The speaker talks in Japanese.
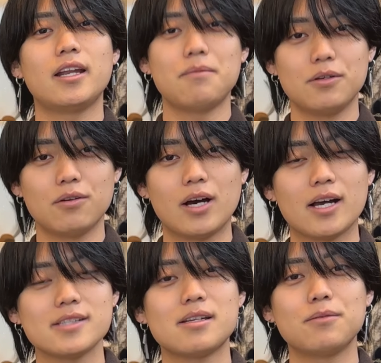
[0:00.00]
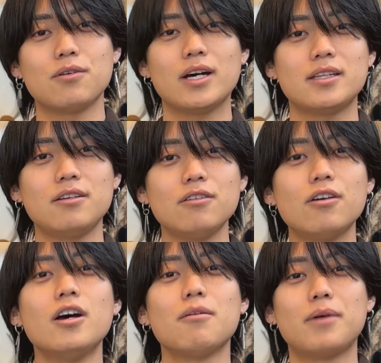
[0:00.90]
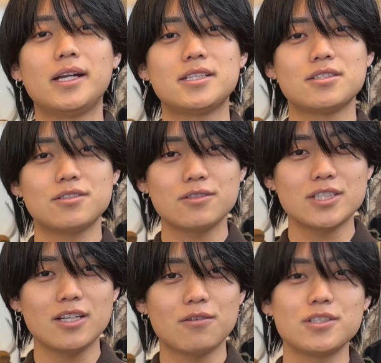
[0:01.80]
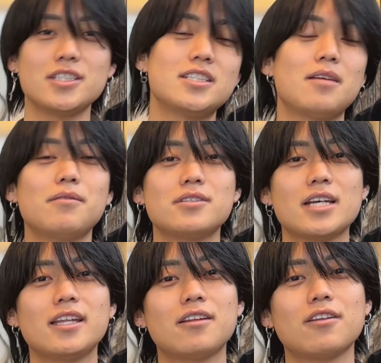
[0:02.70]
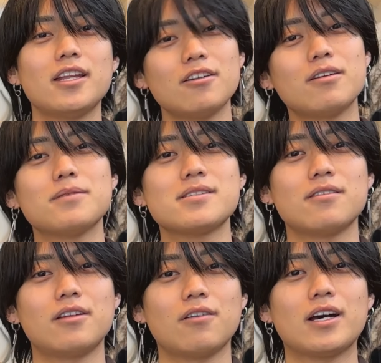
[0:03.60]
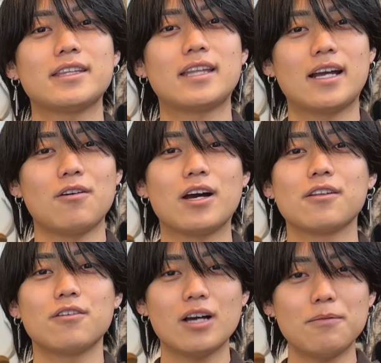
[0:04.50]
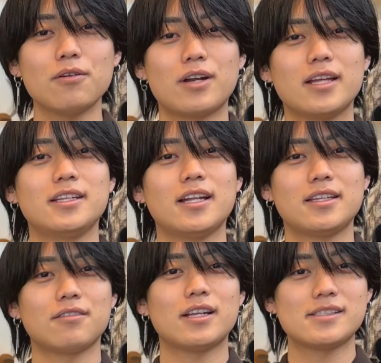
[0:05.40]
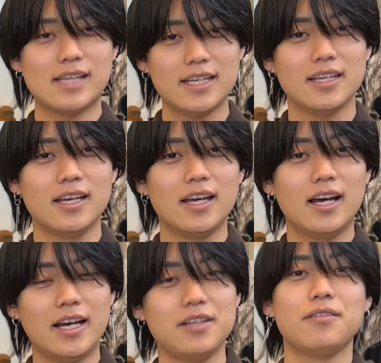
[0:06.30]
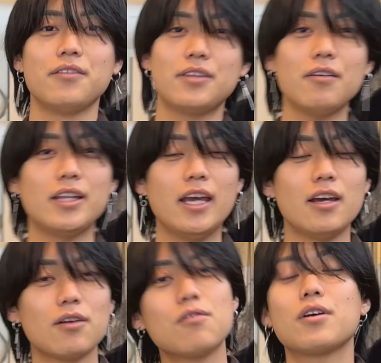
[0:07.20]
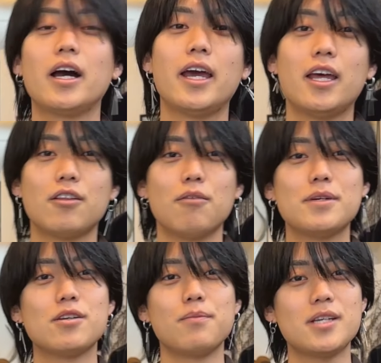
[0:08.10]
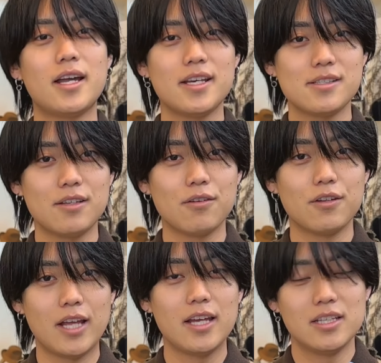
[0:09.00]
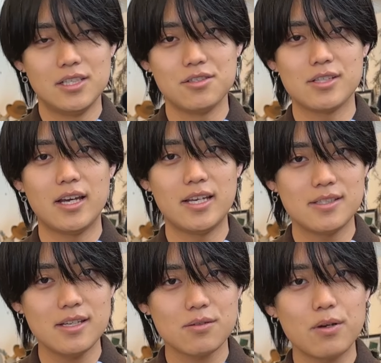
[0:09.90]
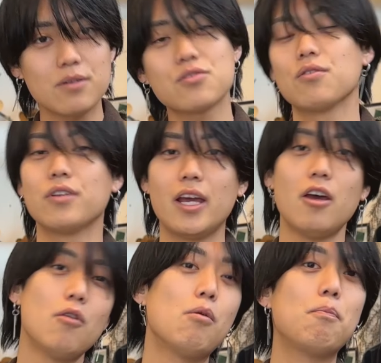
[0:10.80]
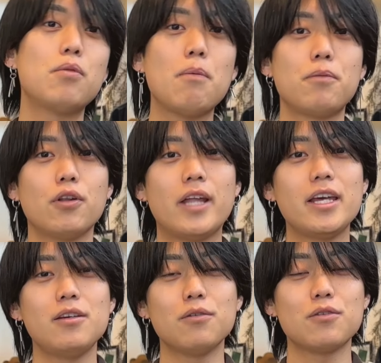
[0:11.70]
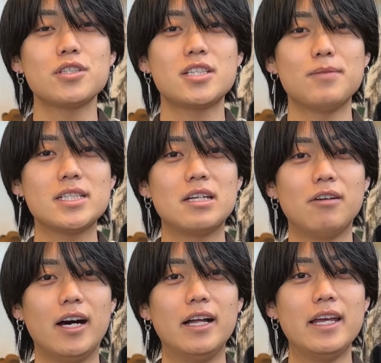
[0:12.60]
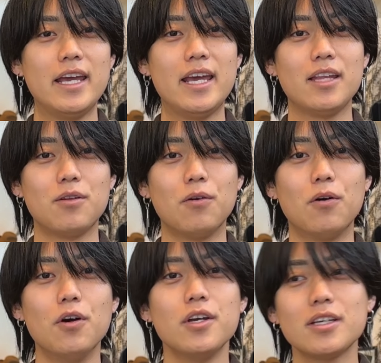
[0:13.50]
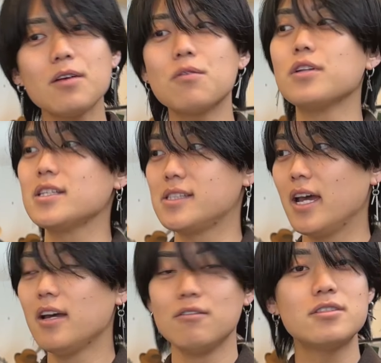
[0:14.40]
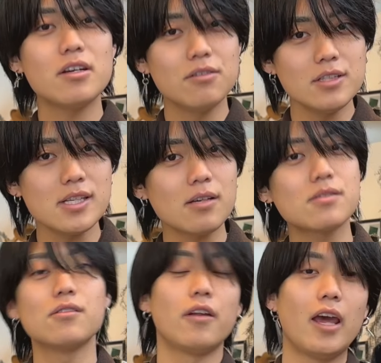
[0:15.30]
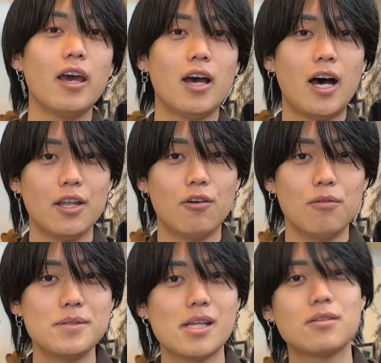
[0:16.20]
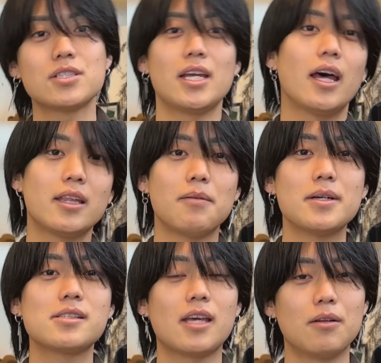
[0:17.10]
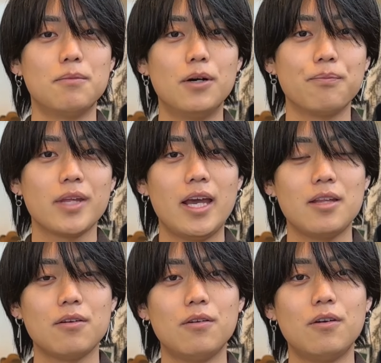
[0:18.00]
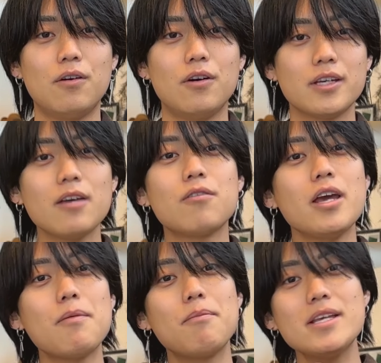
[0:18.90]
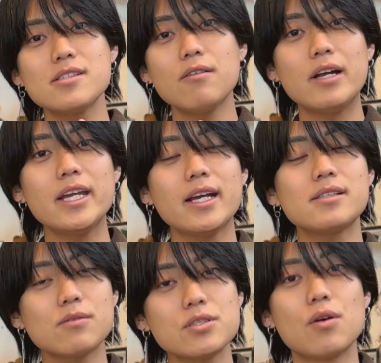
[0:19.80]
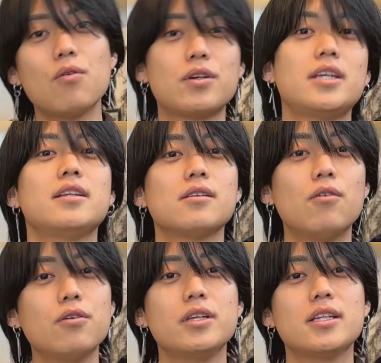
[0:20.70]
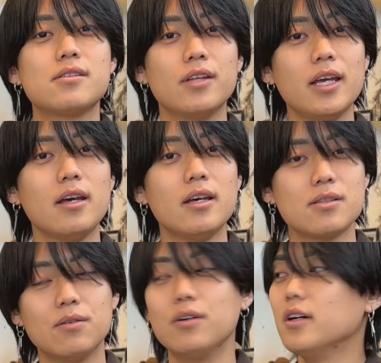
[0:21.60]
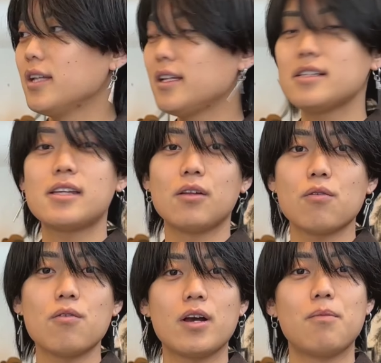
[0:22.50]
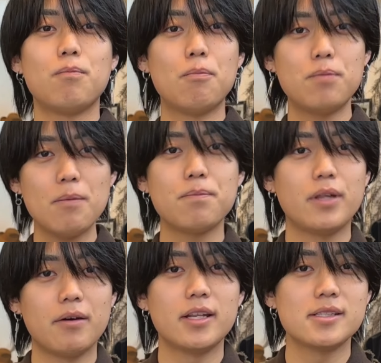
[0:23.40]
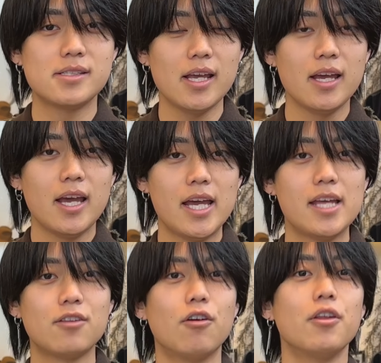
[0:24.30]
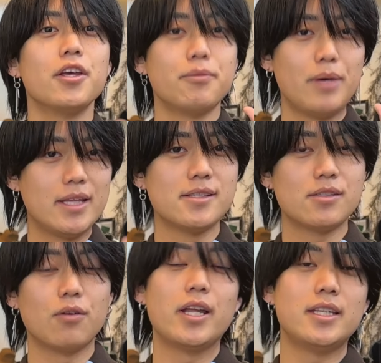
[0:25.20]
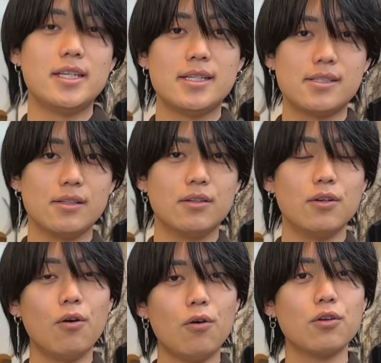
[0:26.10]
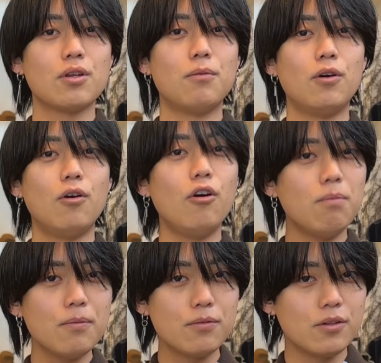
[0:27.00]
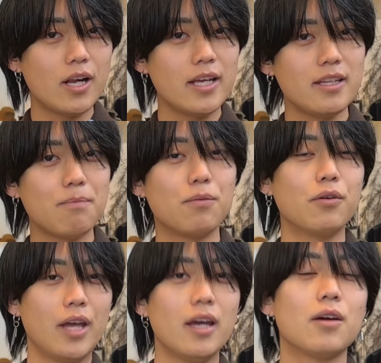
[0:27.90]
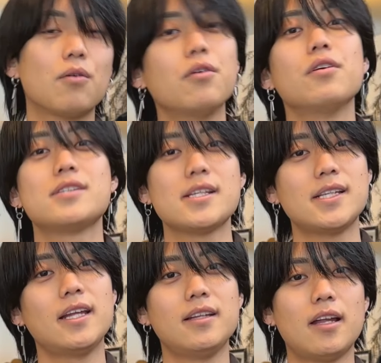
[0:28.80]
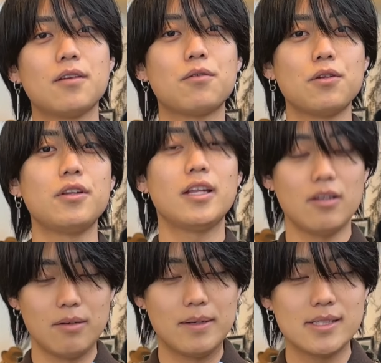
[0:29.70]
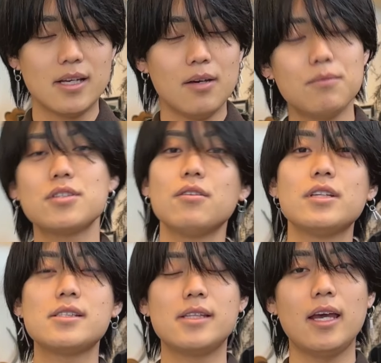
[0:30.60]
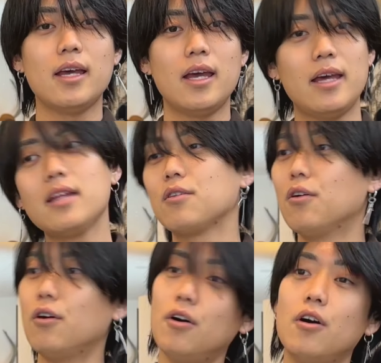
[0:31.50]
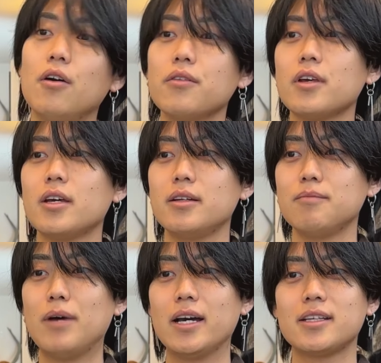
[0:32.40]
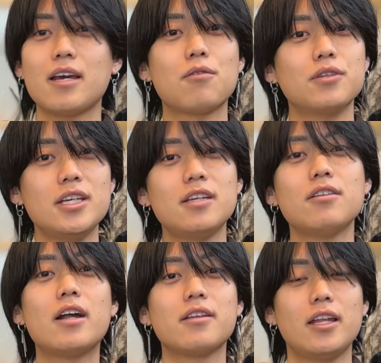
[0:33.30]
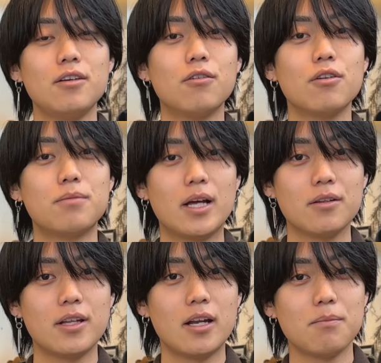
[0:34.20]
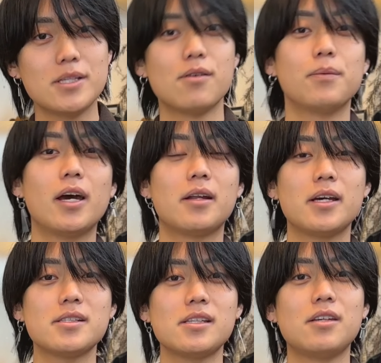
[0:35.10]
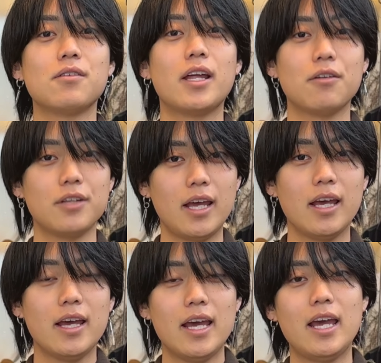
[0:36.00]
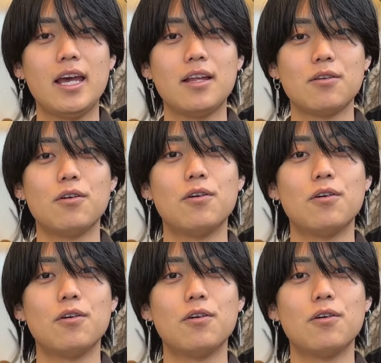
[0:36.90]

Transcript: レビュー動画、カスタム動画っていうのを毎日じゅうくじに更新しているチャンネルとなっておりますので、よかったら他の動画もご覧になってください。はい、ではね、今回、えーと、メゾン三原康弘のね にじゅうさんエスエス コレクションのねポップアップの内容としましては、えーと、結構ですね、うちはユニセックスのねあのお店としてやってますけども、えーと、結構やっぱメンズの割合が少し大きい多いんですよね。そうなんですけど、今回ポップアップではですね、えーと、メンズとレディース両方ともほぼフルラインナップをねご用意させていただくことになっております。もちろんですね、えーとまあ、結構人気のあるね日本のブランドであるメゾン三原康弘なので、えーと